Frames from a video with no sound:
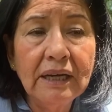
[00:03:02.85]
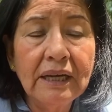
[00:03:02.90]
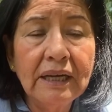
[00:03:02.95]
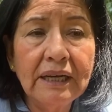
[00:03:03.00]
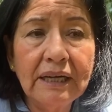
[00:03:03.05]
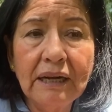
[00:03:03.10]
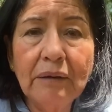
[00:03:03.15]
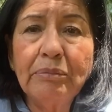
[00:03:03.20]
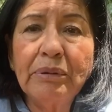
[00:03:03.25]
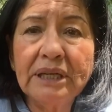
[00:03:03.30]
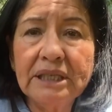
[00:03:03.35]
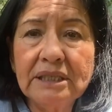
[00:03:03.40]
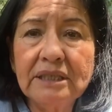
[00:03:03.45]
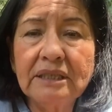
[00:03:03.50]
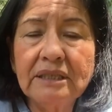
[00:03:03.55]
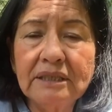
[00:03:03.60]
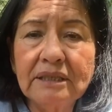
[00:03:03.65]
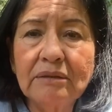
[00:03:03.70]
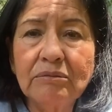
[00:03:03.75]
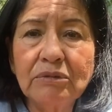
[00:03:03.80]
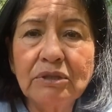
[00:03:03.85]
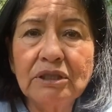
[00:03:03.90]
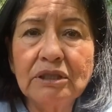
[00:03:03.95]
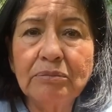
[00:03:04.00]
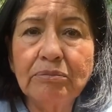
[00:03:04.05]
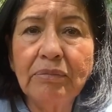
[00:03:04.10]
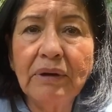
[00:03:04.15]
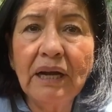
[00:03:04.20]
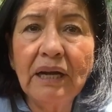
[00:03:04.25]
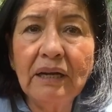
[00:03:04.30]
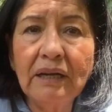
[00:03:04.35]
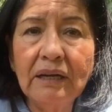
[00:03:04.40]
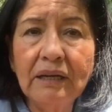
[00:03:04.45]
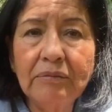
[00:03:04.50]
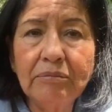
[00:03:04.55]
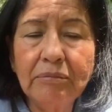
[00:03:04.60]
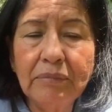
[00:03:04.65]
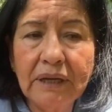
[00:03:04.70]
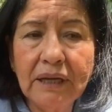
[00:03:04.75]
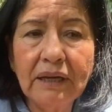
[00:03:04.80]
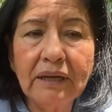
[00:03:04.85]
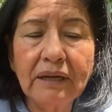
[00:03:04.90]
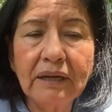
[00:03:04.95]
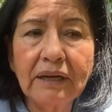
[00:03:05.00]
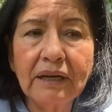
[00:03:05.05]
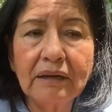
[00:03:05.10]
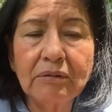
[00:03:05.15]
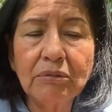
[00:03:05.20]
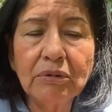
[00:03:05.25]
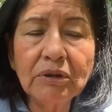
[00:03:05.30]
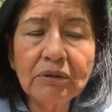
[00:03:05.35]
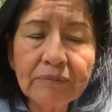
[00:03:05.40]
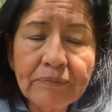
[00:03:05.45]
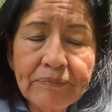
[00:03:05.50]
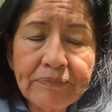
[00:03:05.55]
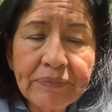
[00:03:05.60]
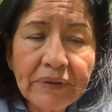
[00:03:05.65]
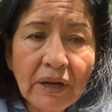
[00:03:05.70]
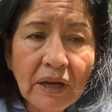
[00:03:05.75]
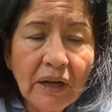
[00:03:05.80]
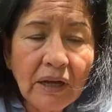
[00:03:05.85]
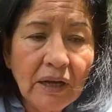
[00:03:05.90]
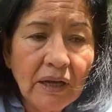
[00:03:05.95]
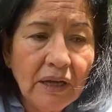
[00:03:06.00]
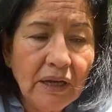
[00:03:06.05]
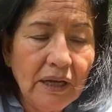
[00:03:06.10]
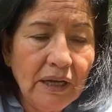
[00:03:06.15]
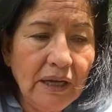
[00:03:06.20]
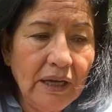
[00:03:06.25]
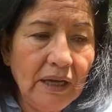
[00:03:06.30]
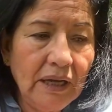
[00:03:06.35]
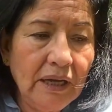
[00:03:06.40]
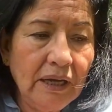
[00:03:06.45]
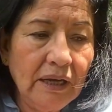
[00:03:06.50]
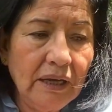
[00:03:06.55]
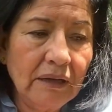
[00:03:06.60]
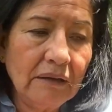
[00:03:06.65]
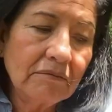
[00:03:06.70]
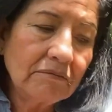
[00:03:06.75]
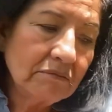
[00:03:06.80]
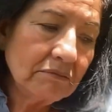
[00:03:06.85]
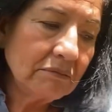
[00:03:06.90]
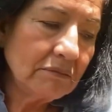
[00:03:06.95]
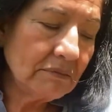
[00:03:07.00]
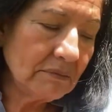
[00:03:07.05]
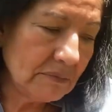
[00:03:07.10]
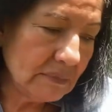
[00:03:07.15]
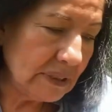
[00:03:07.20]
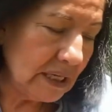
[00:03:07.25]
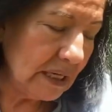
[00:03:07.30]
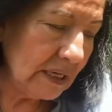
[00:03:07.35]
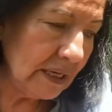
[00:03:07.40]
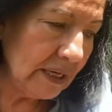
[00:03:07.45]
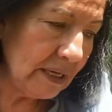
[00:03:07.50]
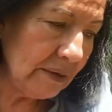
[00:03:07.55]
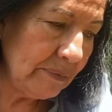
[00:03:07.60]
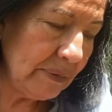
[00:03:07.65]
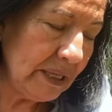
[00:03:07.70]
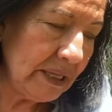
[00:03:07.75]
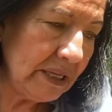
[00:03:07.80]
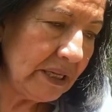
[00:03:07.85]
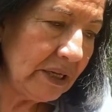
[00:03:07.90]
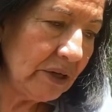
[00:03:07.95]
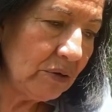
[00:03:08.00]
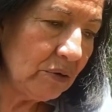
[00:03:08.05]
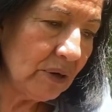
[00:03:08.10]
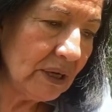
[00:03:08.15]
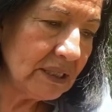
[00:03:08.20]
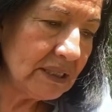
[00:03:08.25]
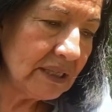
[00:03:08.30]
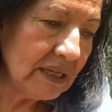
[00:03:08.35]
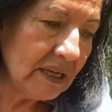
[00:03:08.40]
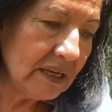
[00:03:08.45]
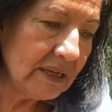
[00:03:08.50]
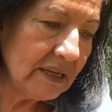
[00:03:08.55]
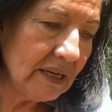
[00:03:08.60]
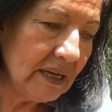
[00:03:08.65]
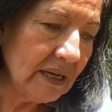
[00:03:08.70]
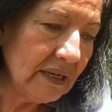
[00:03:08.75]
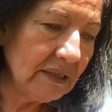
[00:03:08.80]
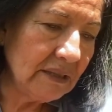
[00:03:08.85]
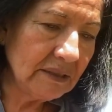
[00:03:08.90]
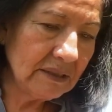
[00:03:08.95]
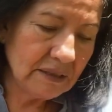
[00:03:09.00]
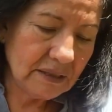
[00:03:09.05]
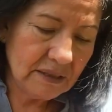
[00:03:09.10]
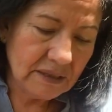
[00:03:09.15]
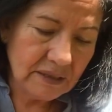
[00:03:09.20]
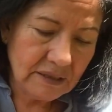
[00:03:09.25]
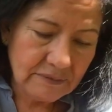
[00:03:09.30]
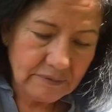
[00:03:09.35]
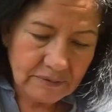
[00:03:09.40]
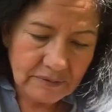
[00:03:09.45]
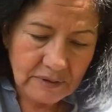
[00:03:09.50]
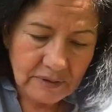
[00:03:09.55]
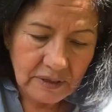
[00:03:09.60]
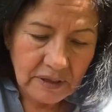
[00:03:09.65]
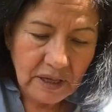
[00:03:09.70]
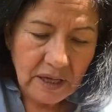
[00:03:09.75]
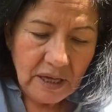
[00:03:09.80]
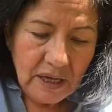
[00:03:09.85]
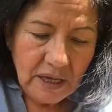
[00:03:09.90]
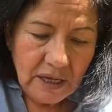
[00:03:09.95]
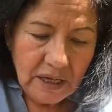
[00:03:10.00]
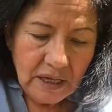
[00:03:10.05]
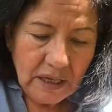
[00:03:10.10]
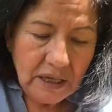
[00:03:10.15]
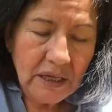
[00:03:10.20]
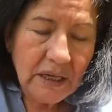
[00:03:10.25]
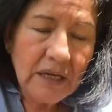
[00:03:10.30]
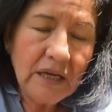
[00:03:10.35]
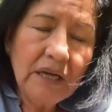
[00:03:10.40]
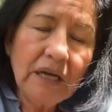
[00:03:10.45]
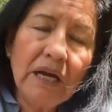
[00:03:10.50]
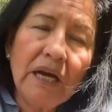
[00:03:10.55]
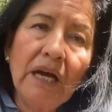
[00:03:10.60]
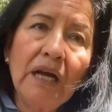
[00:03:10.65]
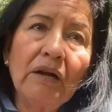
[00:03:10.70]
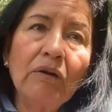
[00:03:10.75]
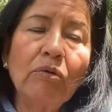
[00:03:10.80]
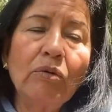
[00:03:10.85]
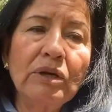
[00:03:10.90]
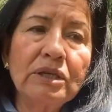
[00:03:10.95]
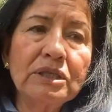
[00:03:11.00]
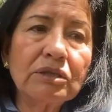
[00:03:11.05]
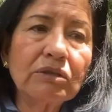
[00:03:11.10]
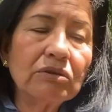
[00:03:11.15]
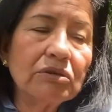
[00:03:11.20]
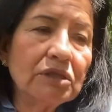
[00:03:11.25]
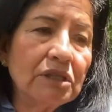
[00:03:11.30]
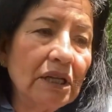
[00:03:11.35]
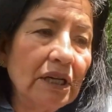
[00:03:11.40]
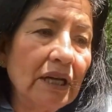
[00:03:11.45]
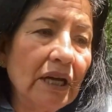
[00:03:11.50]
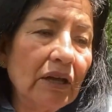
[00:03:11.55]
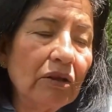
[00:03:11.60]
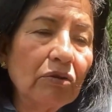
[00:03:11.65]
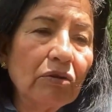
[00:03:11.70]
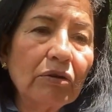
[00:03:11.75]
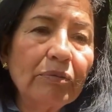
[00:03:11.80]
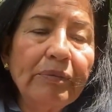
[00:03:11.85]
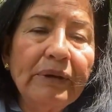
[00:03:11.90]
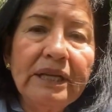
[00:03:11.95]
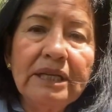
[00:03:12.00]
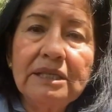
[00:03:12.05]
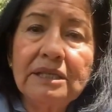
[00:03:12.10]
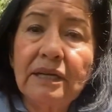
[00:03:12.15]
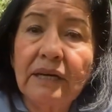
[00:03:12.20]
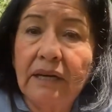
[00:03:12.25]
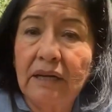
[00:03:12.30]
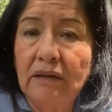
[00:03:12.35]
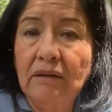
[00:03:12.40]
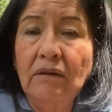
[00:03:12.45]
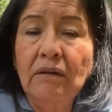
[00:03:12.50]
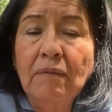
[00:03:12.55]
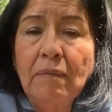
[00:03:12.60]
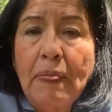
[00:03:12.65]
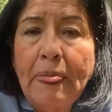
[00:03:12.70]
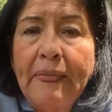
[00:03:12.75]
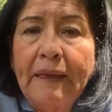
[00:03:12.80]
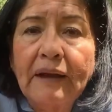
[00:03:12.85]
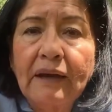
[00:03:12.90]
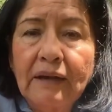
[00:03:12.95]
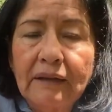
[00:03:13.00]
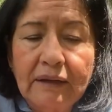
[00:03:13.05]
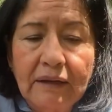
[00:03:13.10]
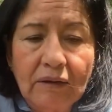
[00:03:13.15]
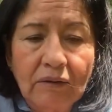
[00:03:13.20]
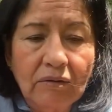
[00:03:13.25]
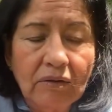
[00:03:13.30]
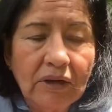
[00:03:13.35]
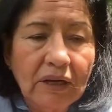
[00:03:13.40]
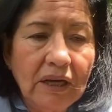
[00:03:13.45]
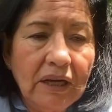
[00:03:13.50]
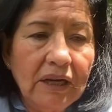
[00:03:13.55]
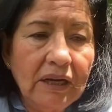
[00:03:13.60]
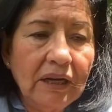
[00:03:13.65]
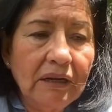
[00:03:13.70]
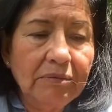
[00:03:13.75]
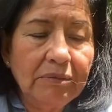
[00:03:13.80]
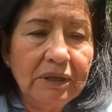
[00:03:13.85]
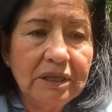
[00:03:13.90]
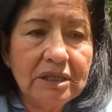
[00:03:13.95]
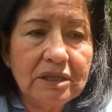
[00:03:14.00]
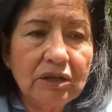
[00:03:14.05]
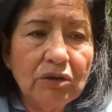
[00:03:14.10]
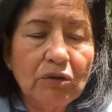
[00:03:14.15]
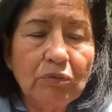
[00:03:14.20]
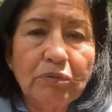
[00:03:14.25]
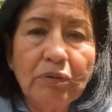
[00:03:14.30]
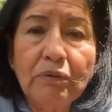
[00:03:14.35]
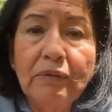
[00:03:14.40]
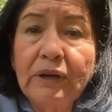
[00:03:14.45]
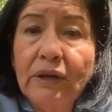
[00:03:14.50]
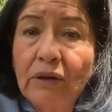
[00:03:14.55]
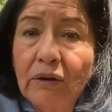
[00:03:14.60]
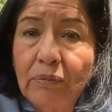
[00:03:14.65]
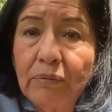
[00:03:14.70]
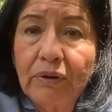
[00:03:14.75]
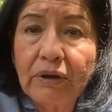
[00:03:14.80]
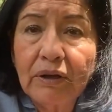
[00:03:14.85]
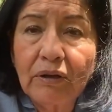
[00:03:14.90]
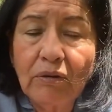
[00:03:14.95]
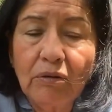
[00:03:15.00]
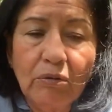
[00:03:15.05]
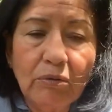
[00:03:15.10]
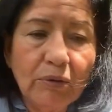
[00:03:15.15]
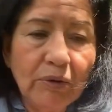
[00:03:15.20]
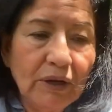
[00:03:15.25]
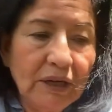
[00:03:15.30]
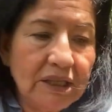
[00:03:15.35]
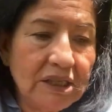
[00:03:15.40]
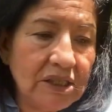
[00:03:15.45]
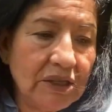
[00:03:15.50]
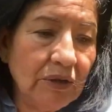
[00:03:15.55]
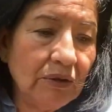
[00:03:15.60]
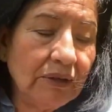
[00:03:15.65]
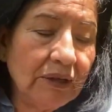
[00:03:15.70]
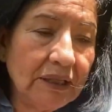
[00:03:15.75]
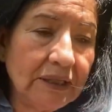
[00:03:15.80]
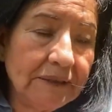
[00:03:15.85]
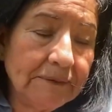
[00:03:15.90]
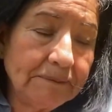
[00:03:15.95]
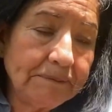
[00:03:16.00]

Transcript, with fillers: en la presidencia municipal, Villa del Carbón. Eh, eh, me dirijo hacia allá y el juez conciliador me dice que no, que tengo que ir al Ministerio Público porque hubo lesiones.